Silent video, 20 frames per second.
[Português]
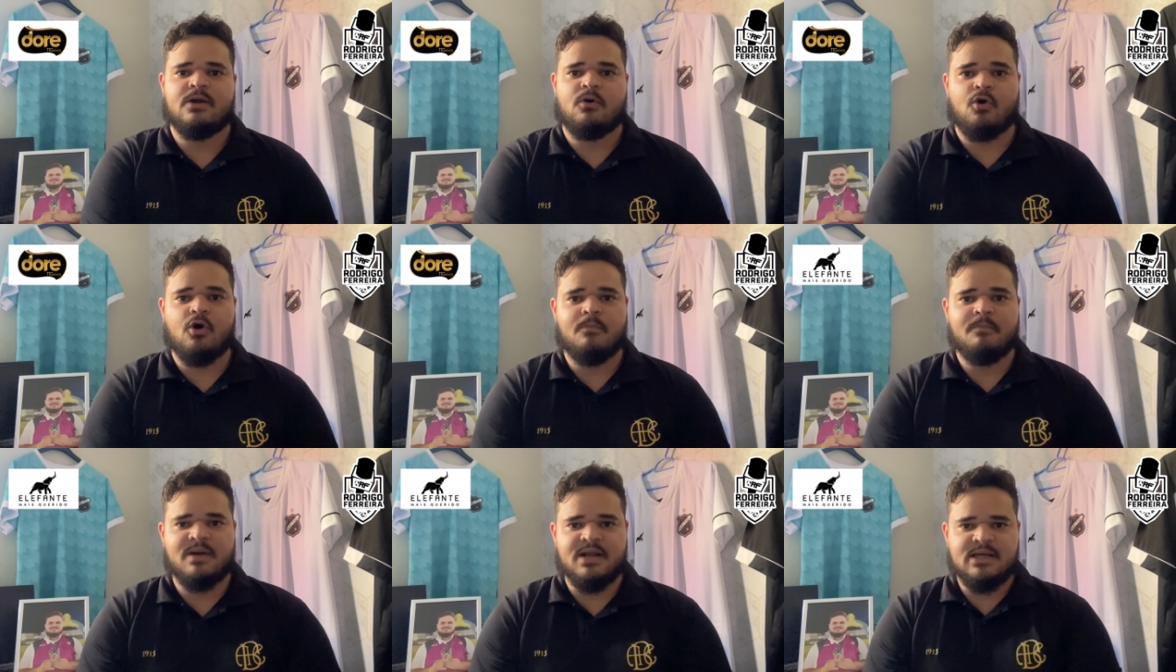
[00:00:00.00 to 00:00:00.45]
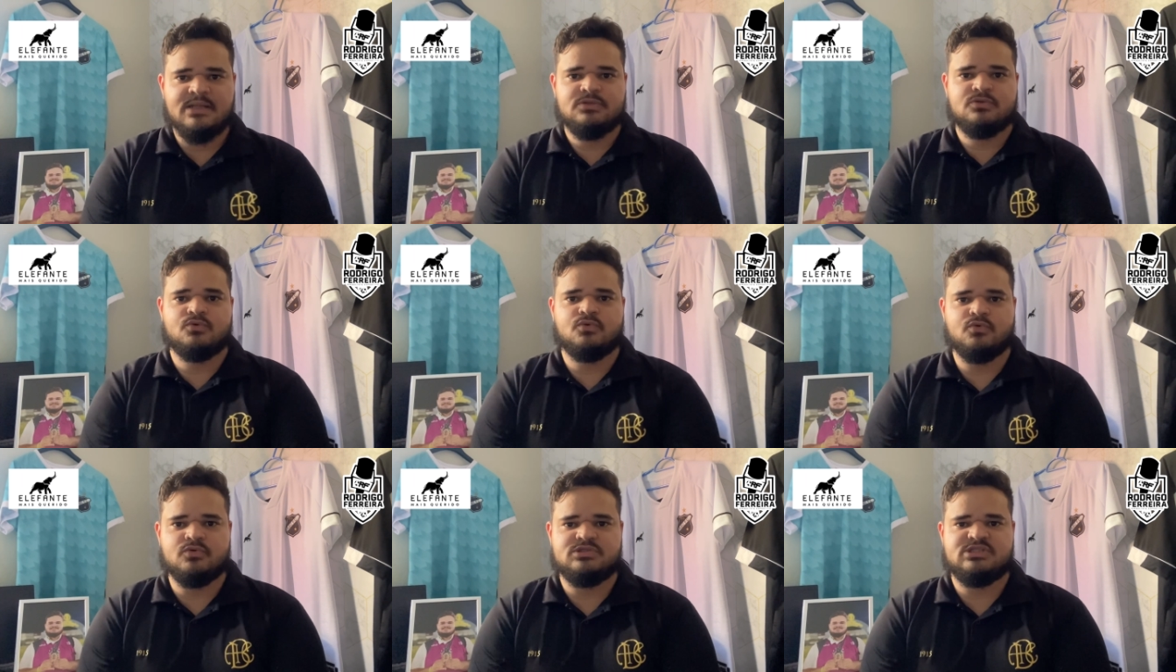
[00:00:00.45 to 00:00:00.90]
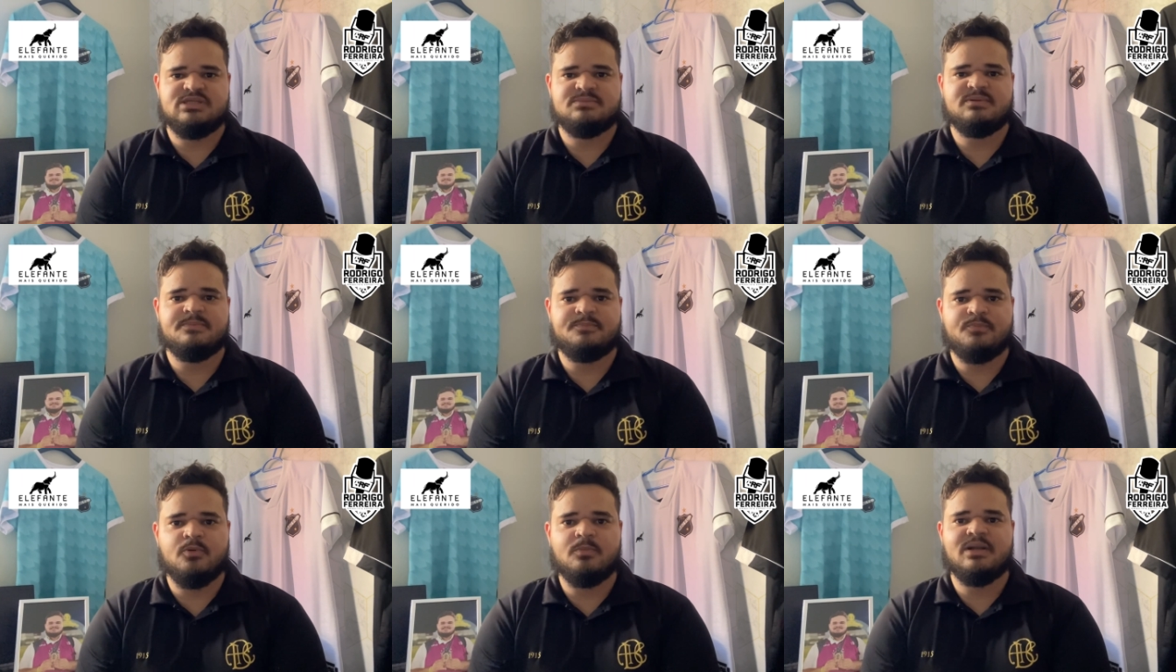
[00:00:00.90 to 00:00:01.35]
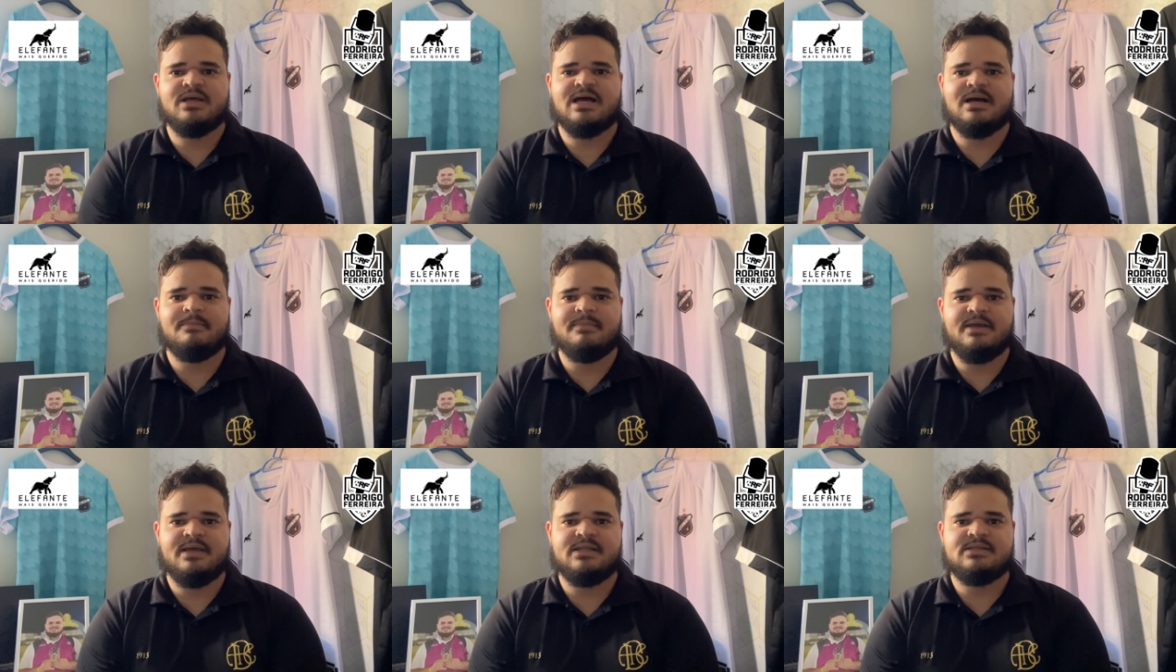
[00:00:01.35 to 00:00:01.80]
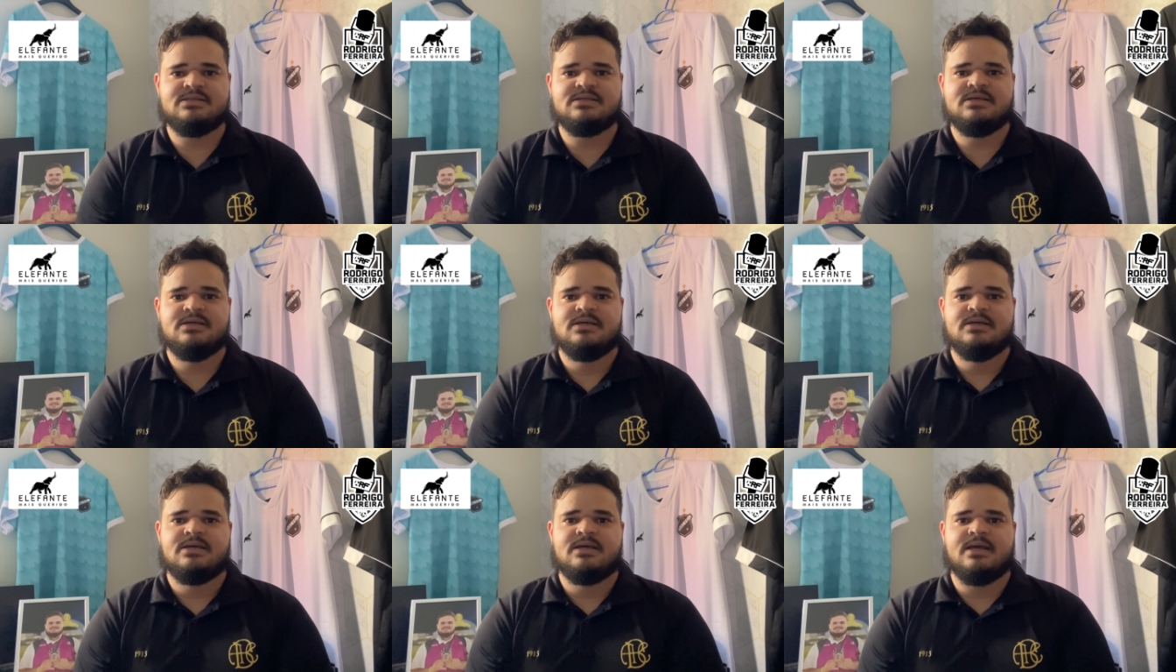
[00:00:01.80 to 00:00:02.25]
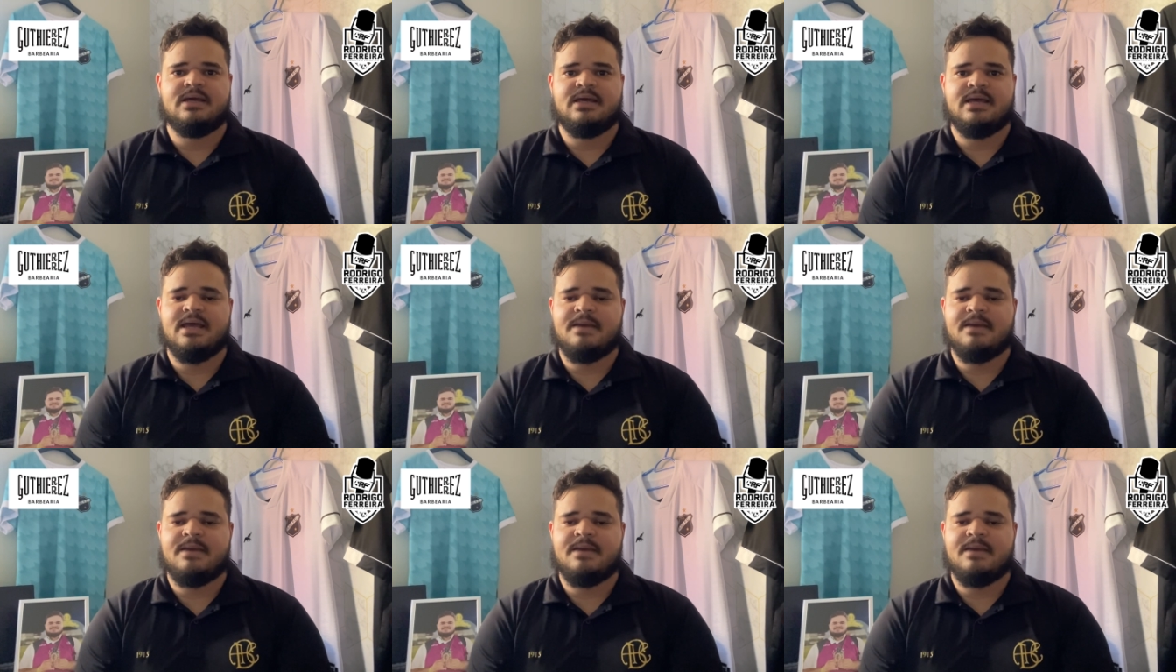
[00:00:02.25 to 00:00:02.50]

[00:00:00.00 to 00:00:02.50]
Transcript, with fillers: cobrando o time publicamente é,